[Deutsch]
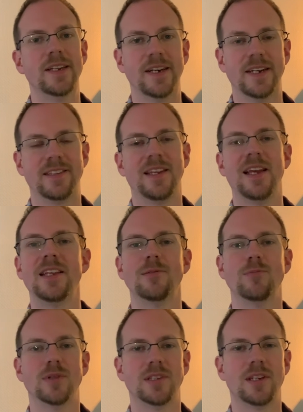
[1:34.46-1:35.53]
Da erzähle ich
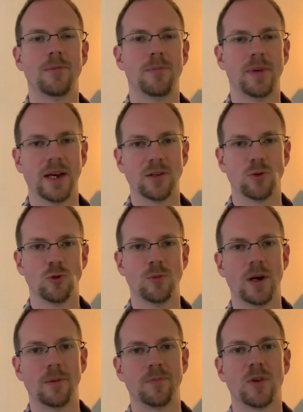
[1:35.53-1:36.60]
ein bisschen mehr drüber.